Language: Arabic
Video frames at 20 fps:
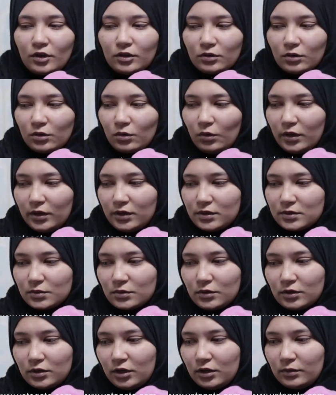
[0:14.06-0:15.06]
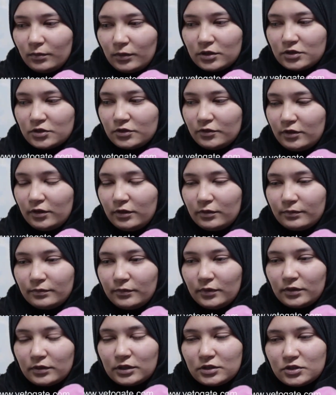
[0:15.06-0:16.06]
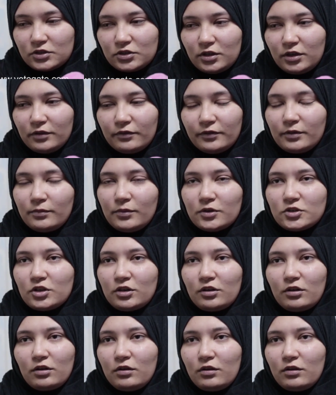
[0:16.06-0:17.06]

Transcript: كان كويس واحنا ما كانش ليه ما كانش ليه في المشاكل